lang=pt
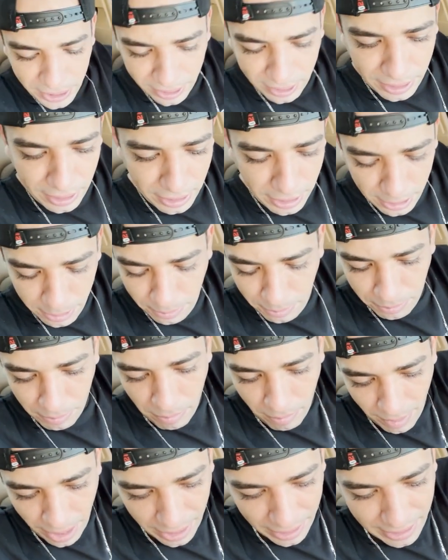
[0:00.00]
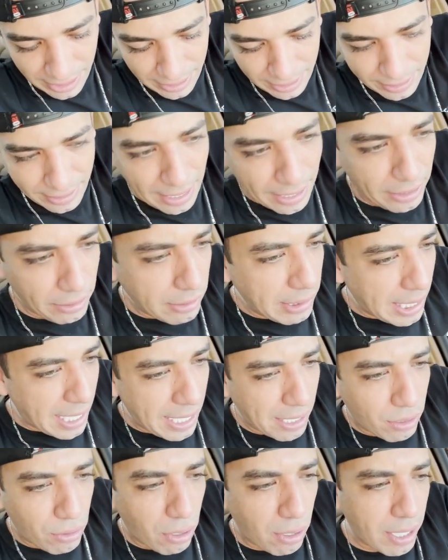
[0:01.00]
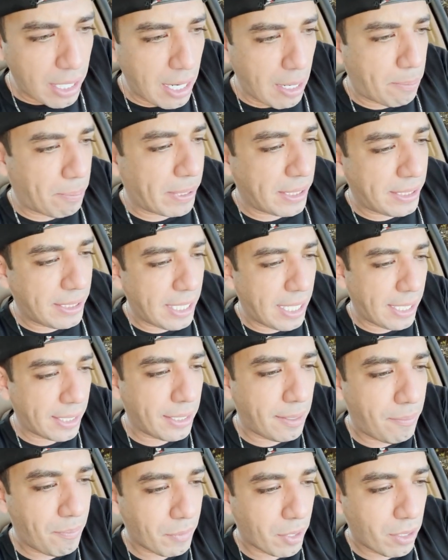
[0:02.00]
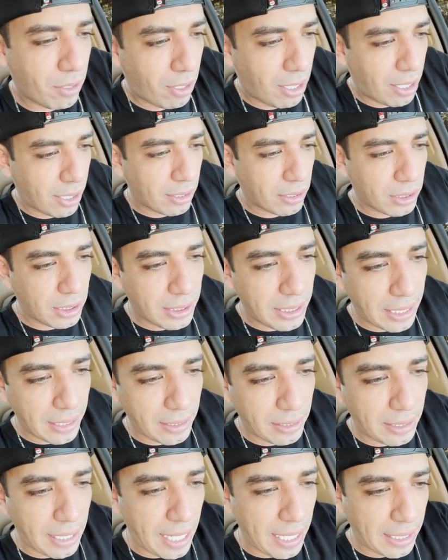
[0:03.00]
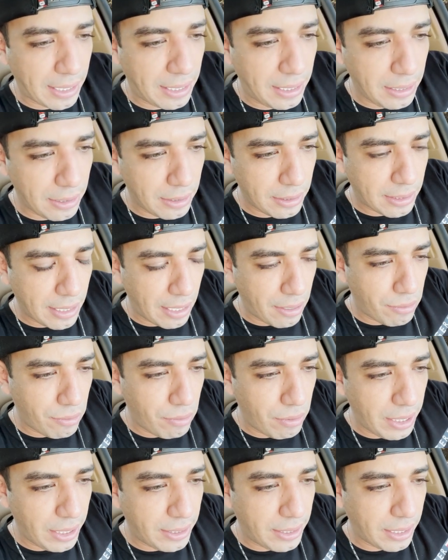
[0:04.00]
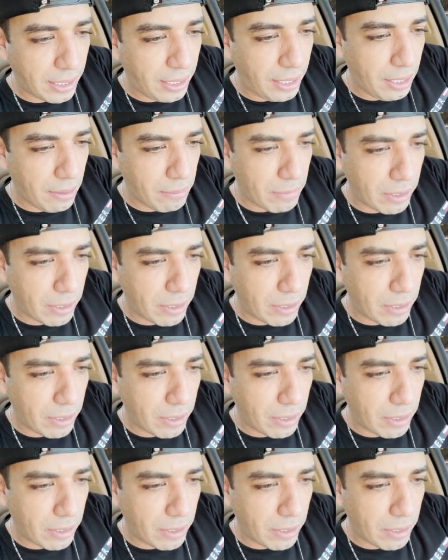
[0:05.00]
assim, a gente tá indo lá agora, rapaziada. Ó, já tá aqui, tá no Waze aqui,